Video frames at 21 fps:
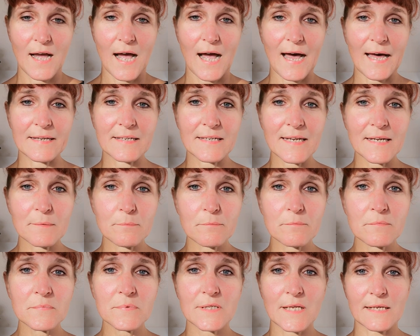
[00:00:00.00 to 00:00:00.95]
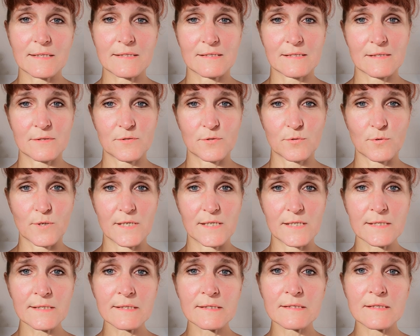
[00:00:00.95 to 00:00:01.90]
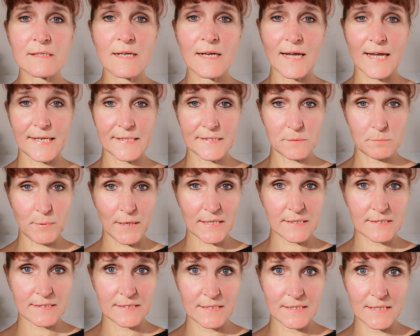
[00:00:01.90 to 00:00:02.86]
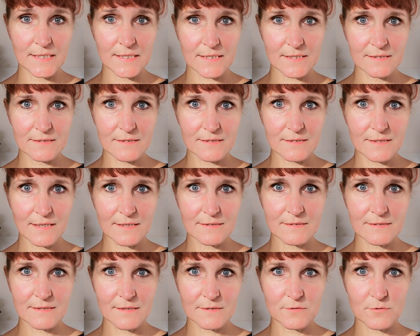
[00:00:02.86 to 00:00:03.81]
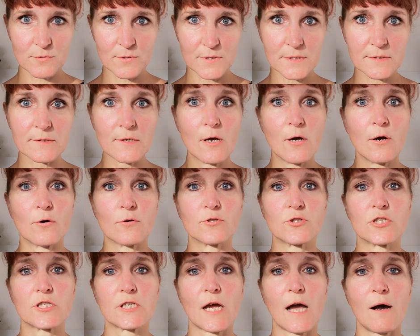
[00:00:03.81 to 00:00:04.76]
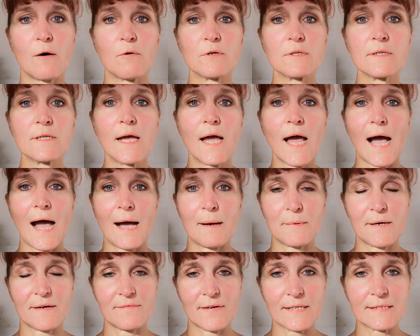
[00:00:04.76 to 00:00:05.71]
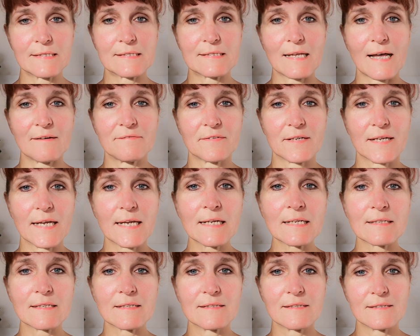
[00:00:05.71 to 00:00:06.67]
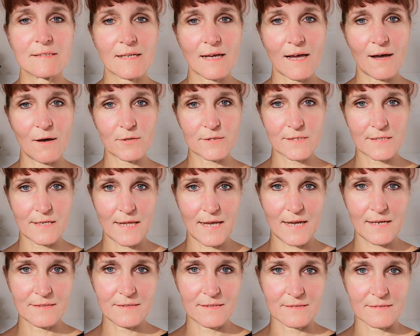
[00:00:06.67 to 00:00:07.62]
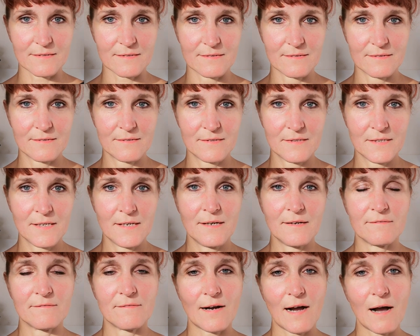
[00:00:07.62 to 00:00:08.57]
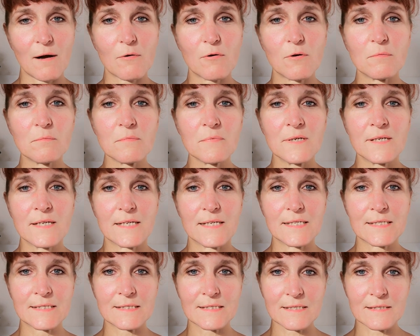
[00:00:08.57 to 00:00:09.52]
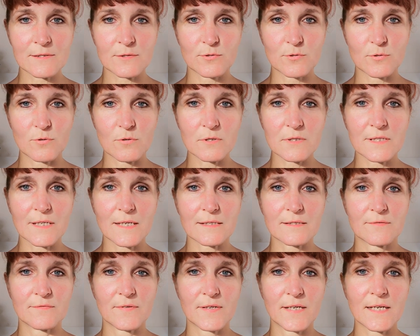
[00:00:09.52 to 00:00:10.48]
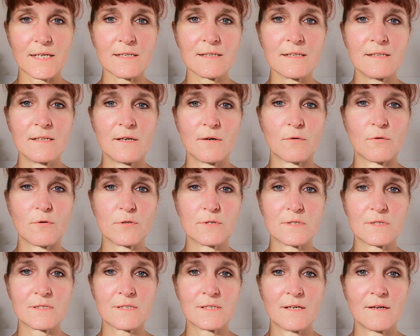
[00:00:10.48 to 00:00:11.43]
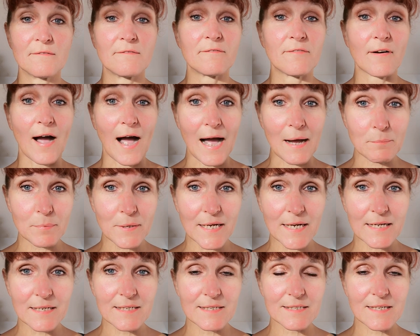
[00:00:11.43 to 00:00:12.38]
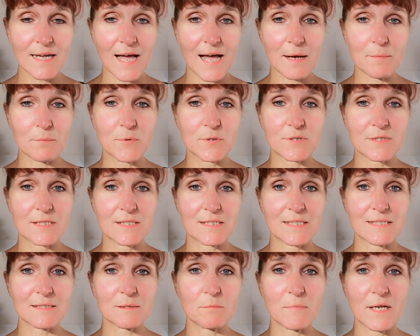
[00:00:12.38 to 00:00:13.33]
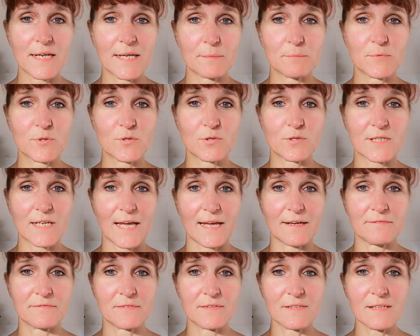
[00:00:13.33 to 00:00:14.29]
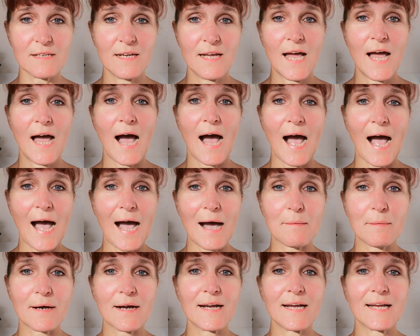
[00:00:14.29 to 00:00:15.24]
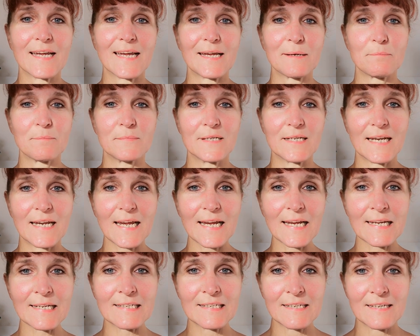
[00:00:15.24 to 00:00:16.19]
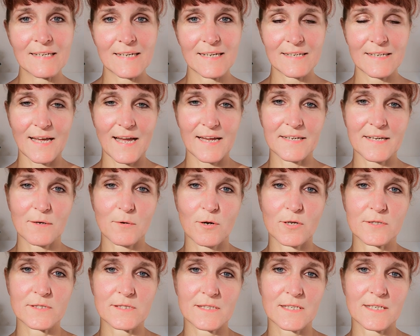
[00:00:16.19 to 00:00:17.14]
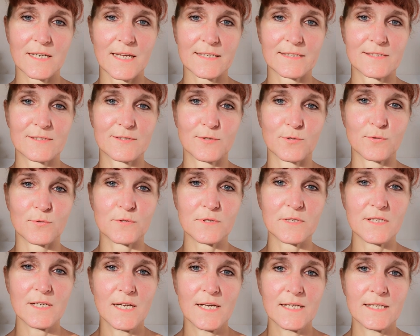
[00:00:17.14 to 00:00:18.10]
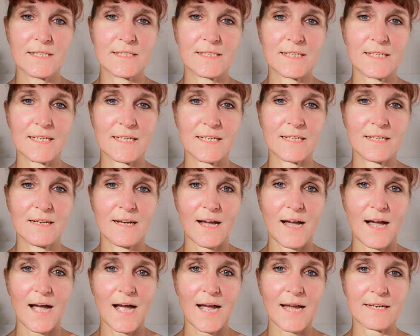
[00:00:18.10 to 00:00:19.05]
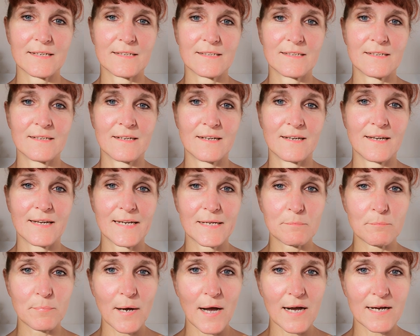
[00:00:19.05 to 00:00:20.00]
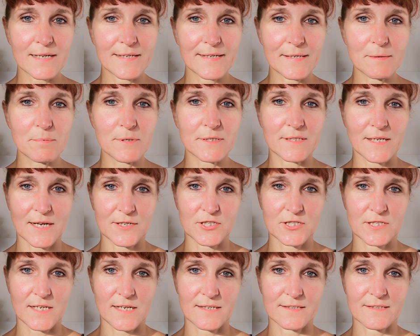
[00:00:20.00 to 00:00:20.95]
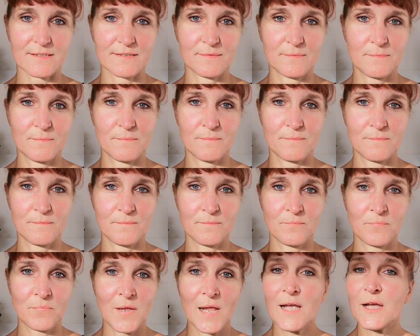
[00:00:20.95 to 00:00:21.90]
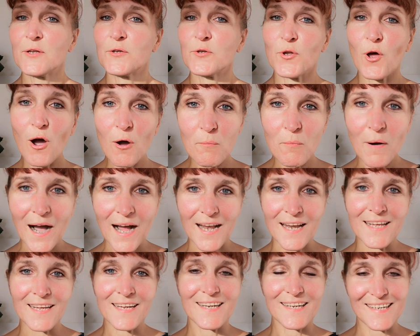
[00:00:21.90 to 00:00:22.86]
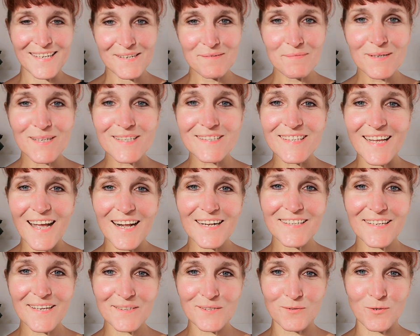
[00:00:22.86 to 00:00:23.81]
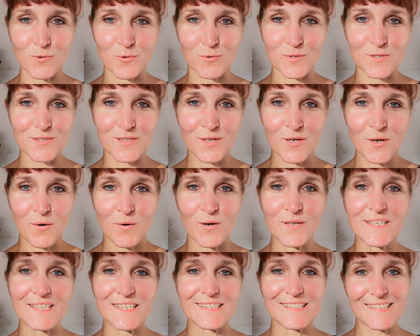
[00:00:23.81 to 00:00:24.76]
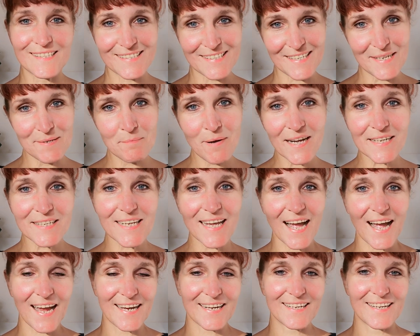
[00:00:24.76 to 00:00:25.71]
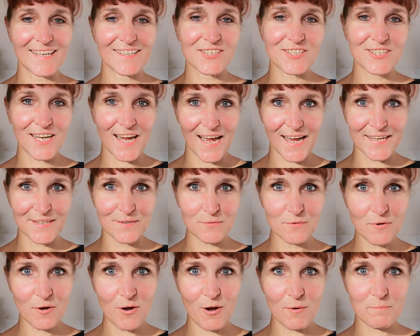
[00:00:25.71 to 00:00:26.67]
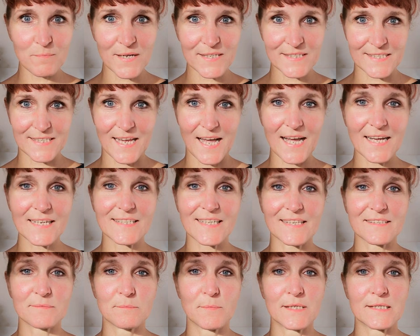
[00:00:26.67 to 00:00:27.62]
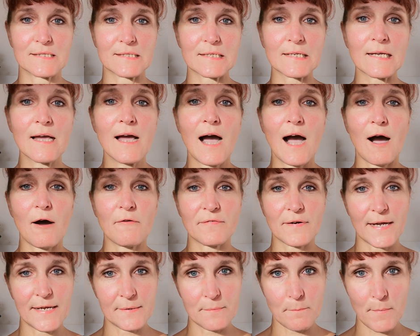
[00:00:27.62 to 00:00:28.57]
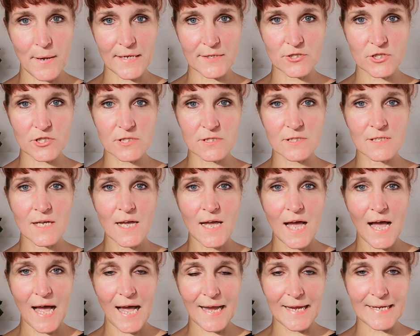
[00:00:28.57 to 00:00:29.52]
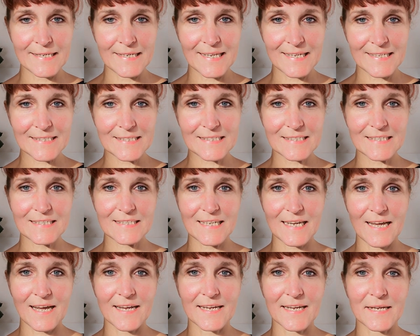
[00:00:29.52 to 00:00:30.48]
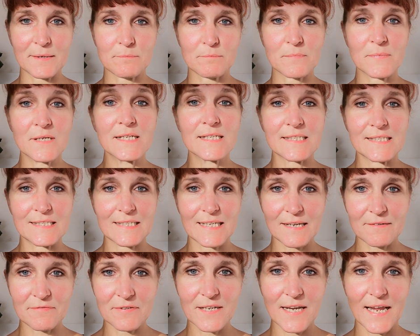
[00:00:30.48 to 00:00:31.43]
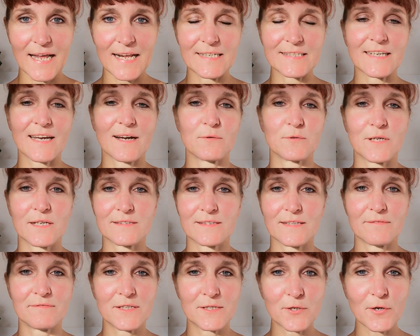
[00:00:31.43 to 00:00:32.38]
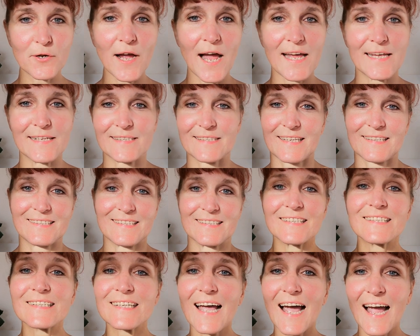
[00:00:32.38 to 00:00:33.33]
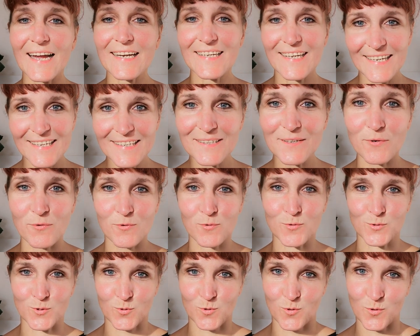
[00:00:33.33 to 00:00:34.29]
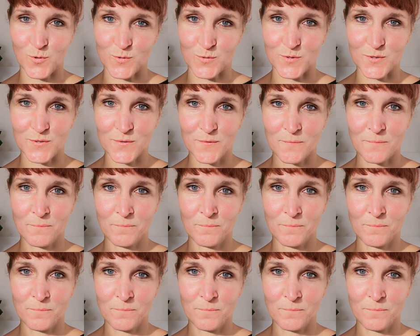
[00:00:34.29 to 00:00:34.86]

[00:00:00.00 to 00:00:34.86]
Annehmen, dass das so ist respektieren, dass das so ist und schauen, aber was darf ich denn daraus lernen? Warum ist das so, dass wir uns verabredet haben, uns in diesem Leben zu treffen, aber eben nicht in einer Konstellation, die eine lebbare Liebe darstellt? Nochmal, Liebe ist alterslos und es ist immer die eigene Entscheidung, ob man sagt, dass man sich auf einen Menschen einlässt, der eben sehr viel älter oder sehr viel jünger ist. Das ist kein Hinderungsgrund.